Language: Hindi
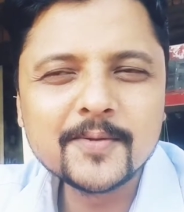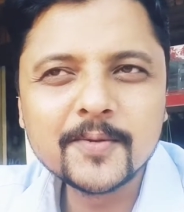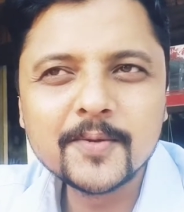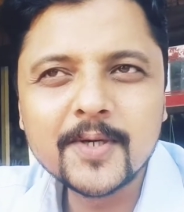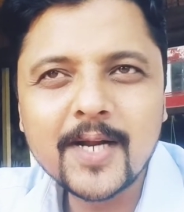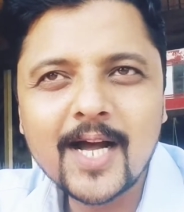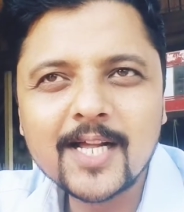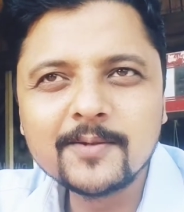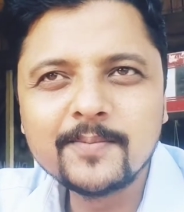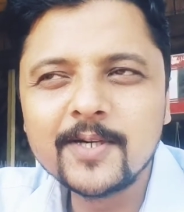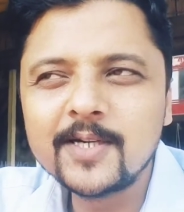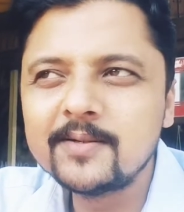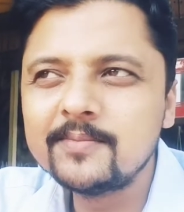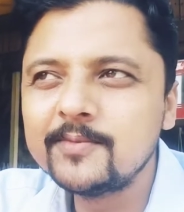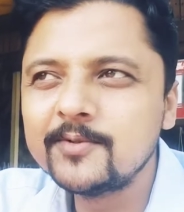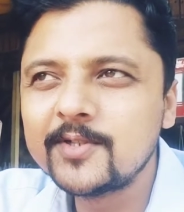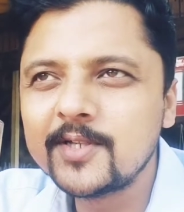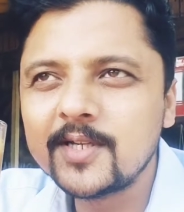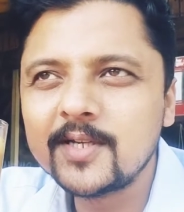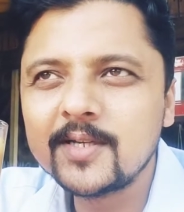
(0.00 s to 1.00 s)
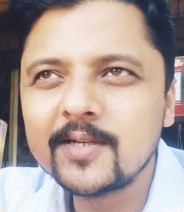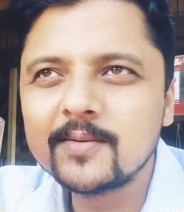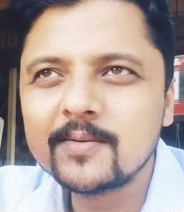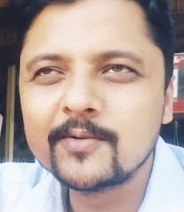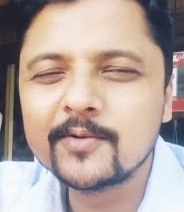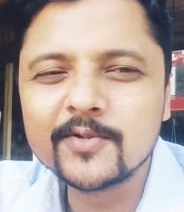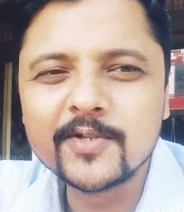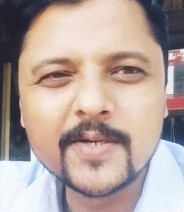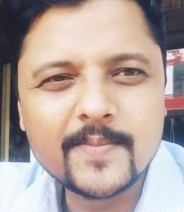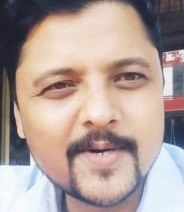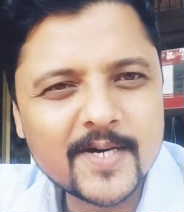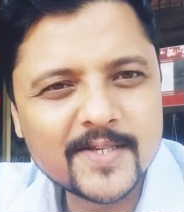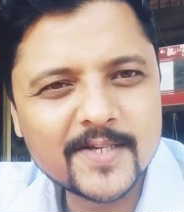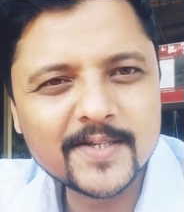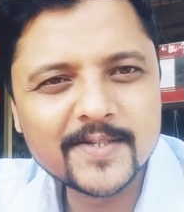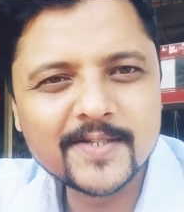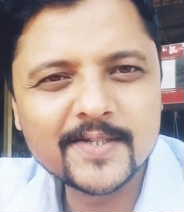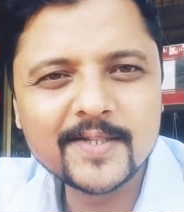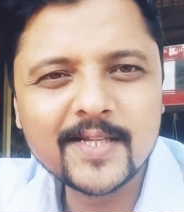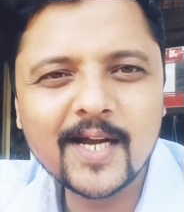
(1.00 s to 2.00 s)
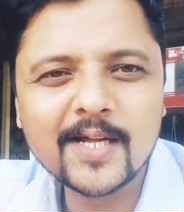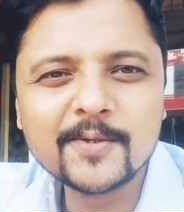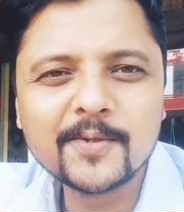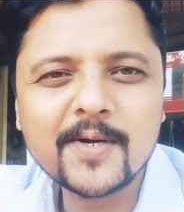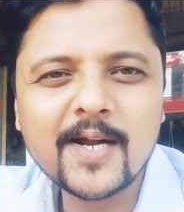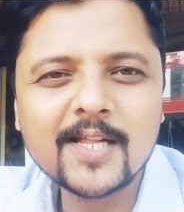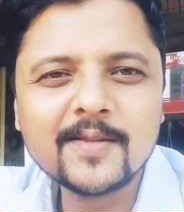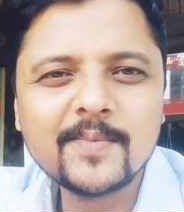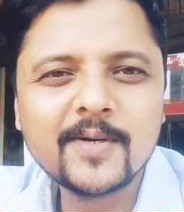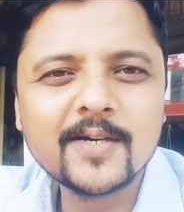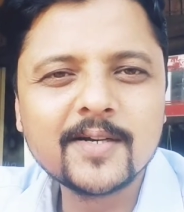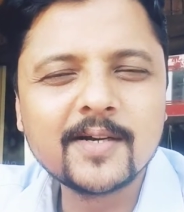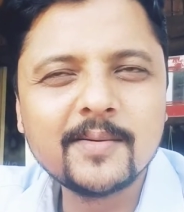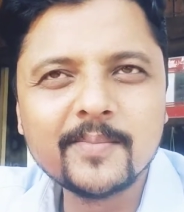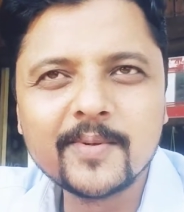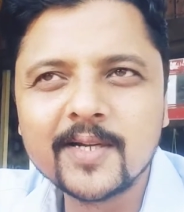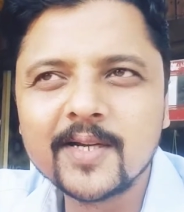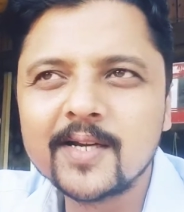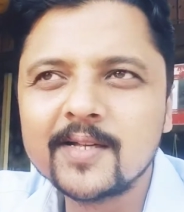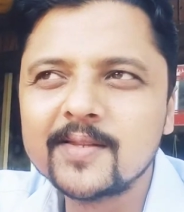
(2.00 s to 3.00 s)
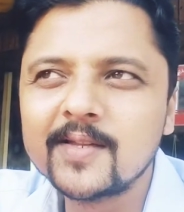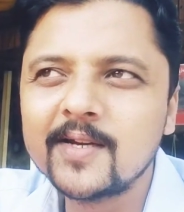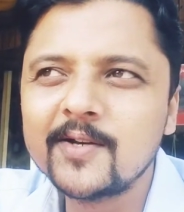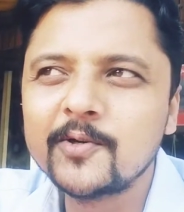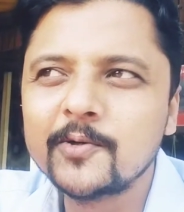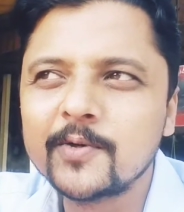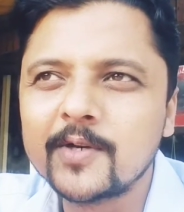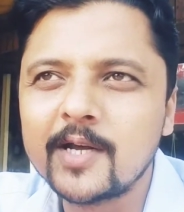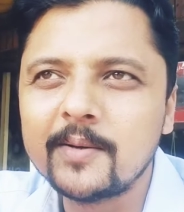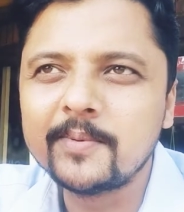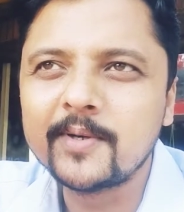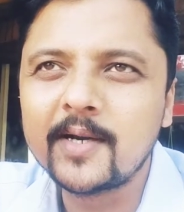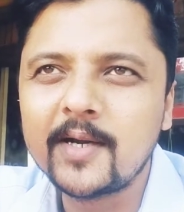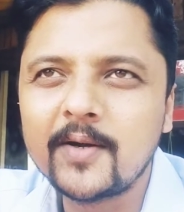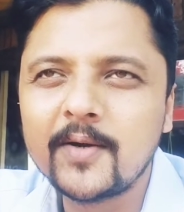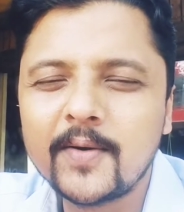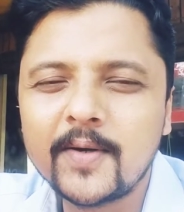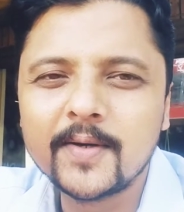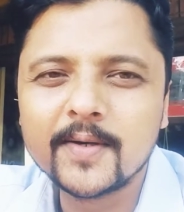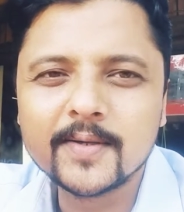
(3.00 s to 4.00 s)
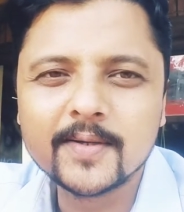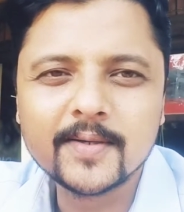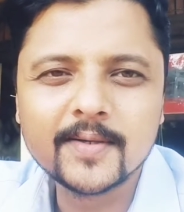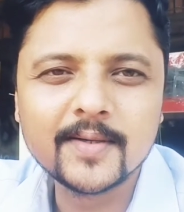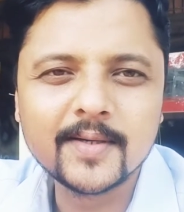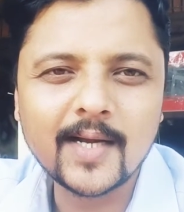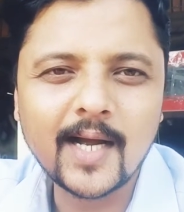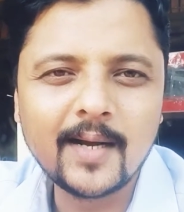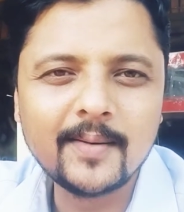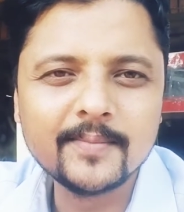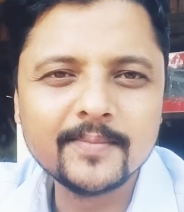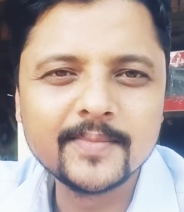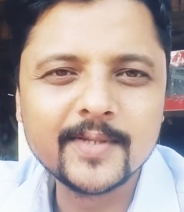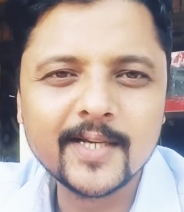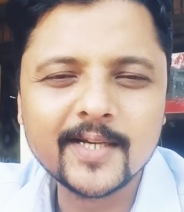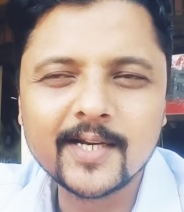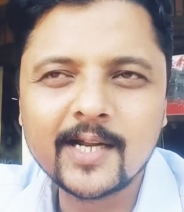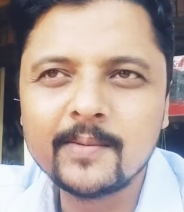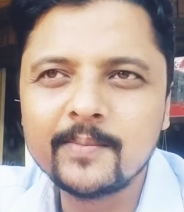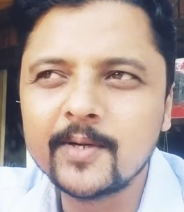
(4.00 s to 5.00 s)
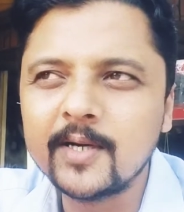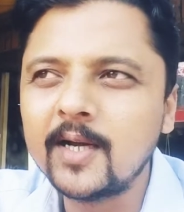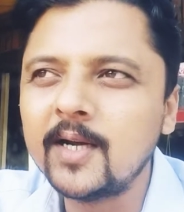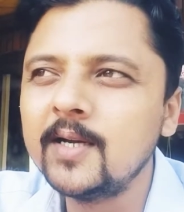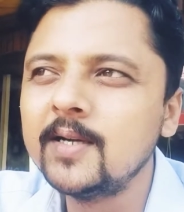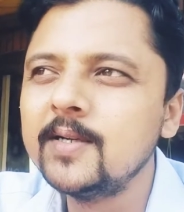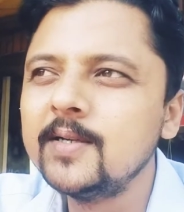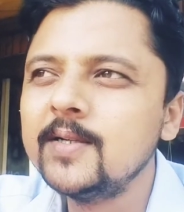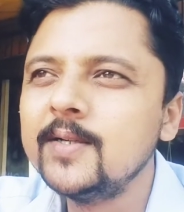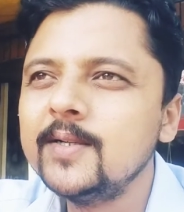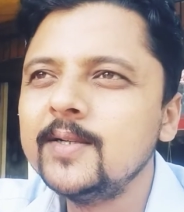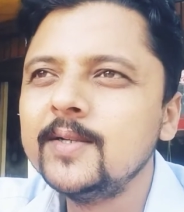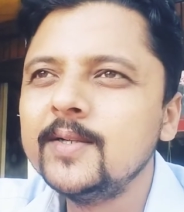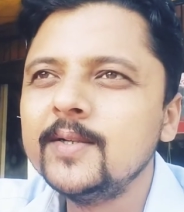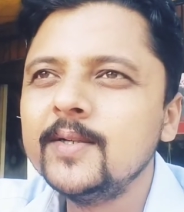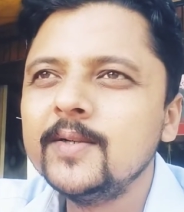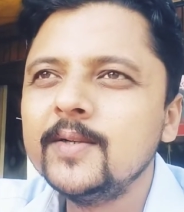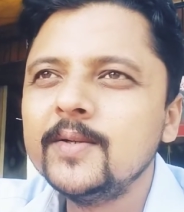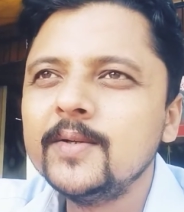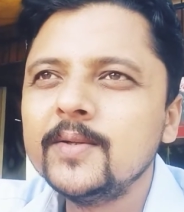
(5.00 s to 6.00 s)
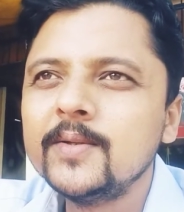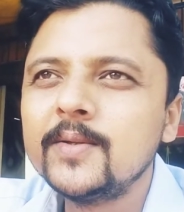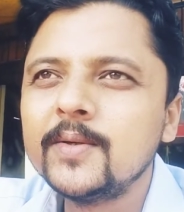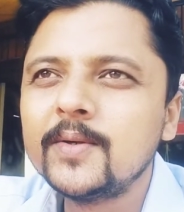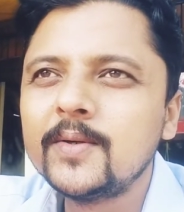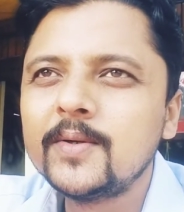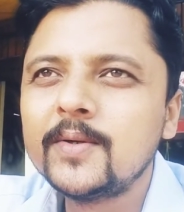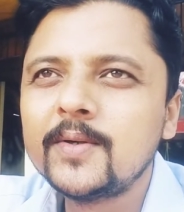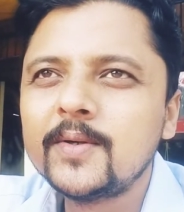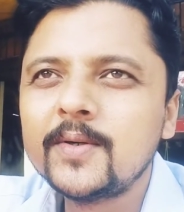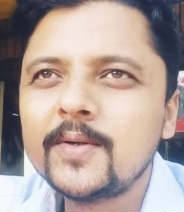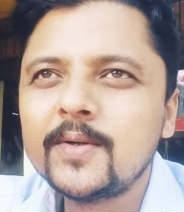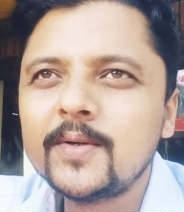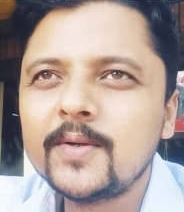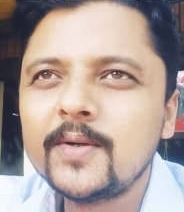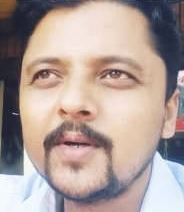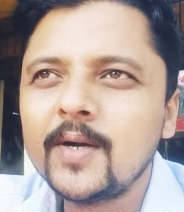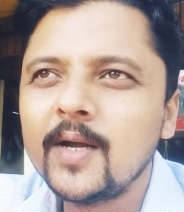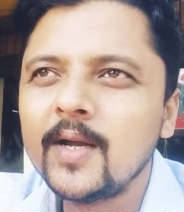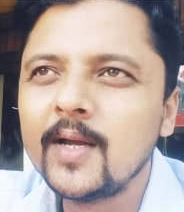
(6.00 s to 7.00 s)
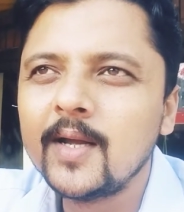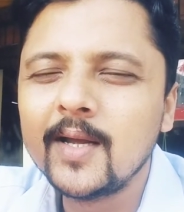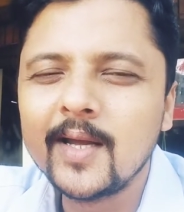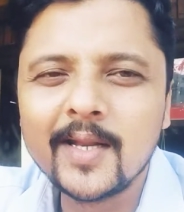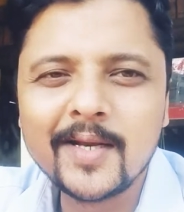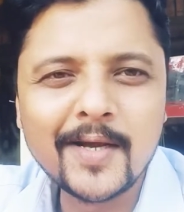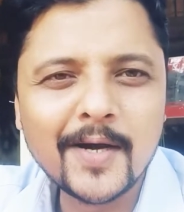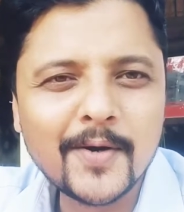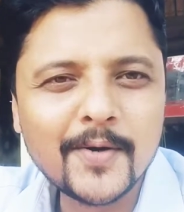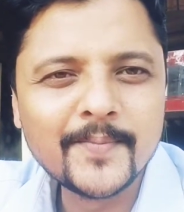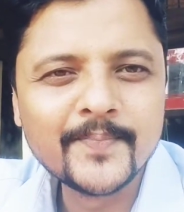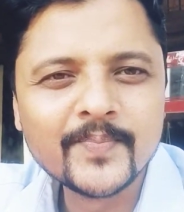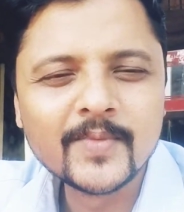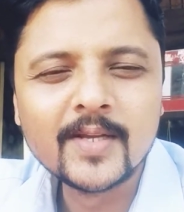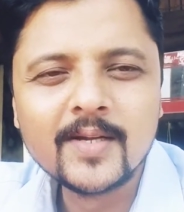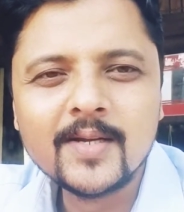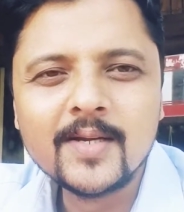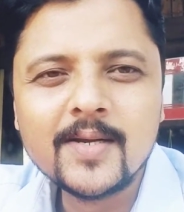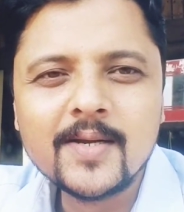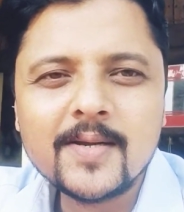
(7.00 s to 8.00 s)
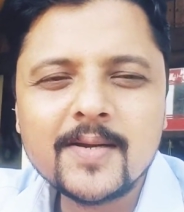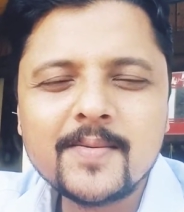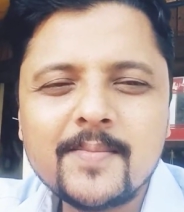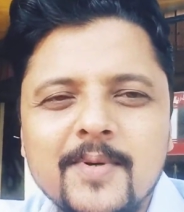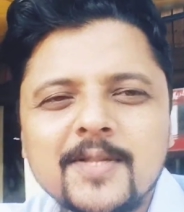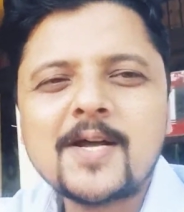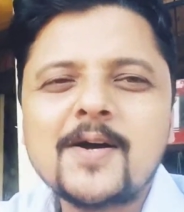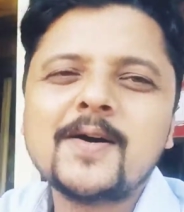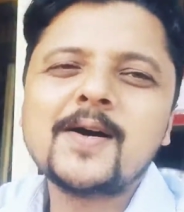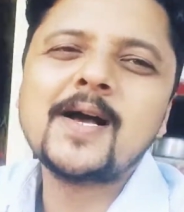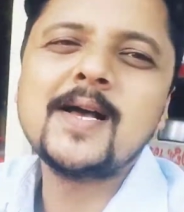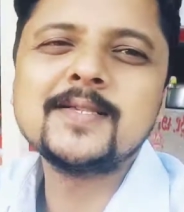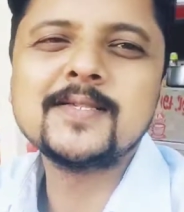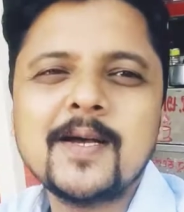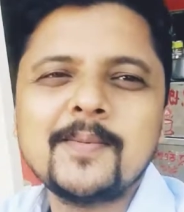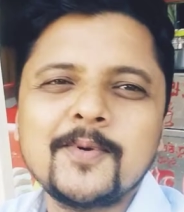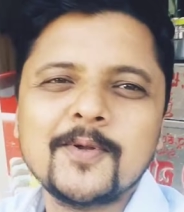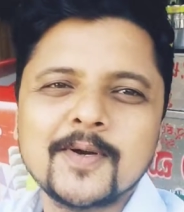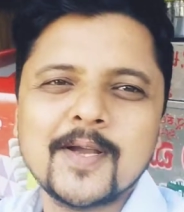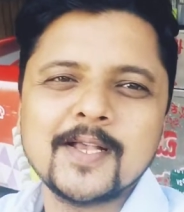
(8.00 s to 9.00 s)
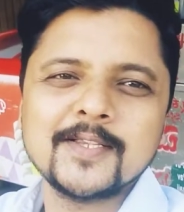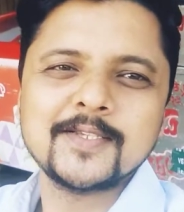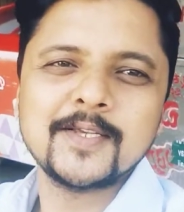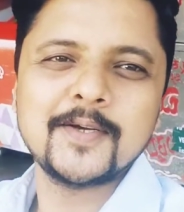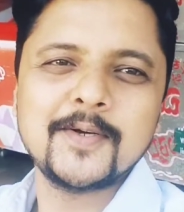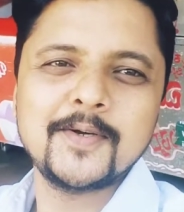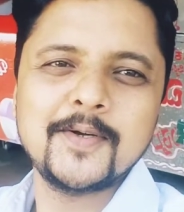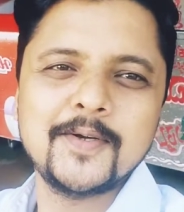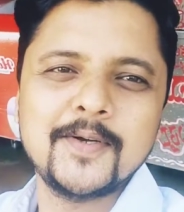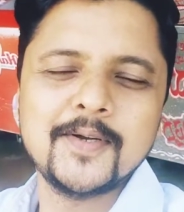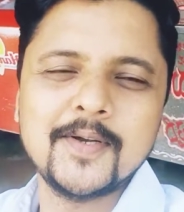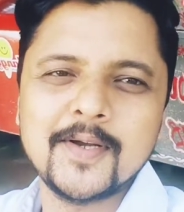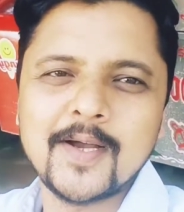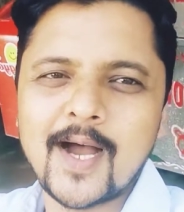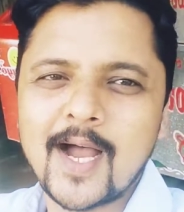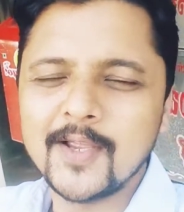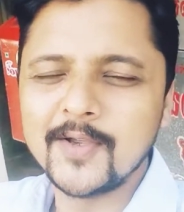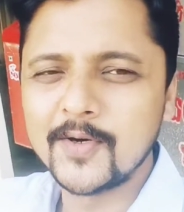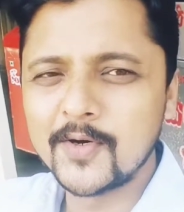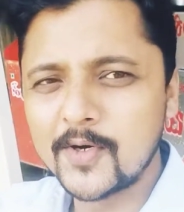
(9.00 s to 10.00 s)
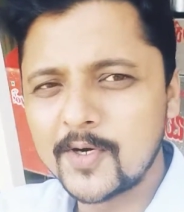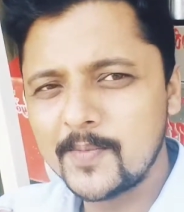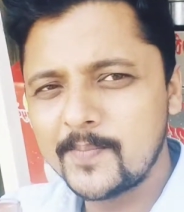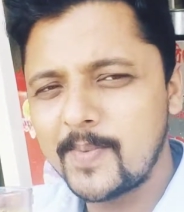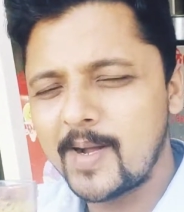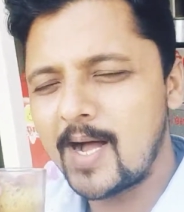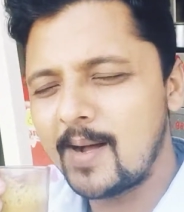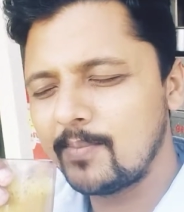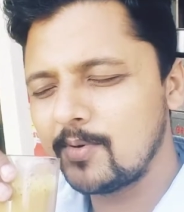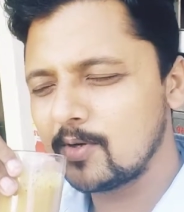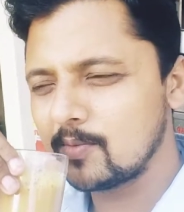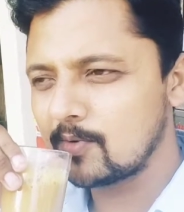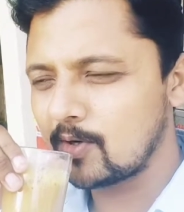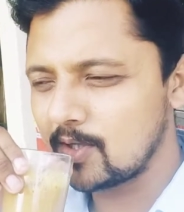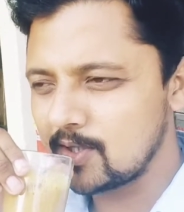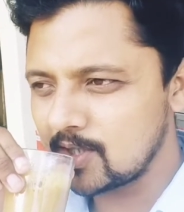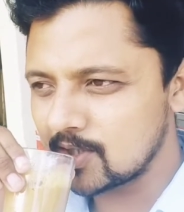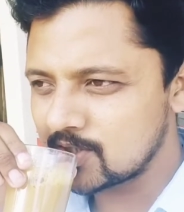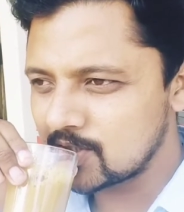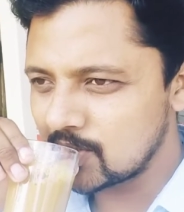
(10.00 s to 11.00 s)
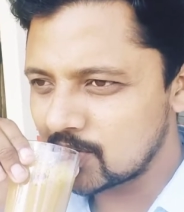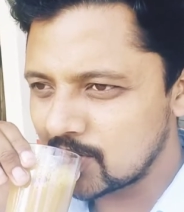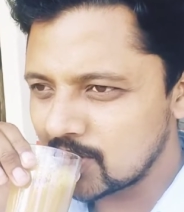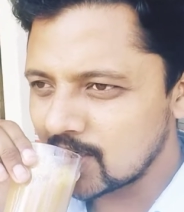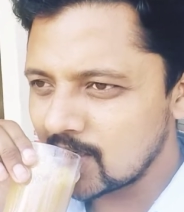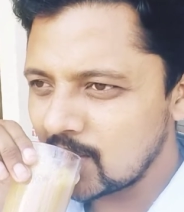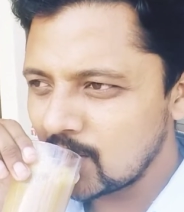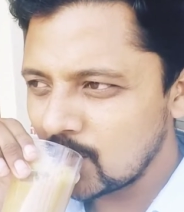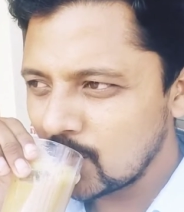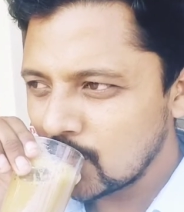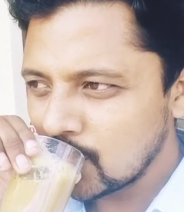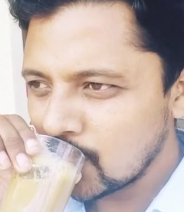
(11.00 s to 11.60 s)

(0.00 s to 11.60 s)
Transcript: तो रात भर मुझे कुछ इमरजेंसी था तो रात भर कंपनी के अंदर ही रुकना पड़ा और काम देखना पड़ा तो एनी हाउ बताओ गाइज आप लोग कैसे हो आई होप आप लोग बहुत ही अच्छे होंगे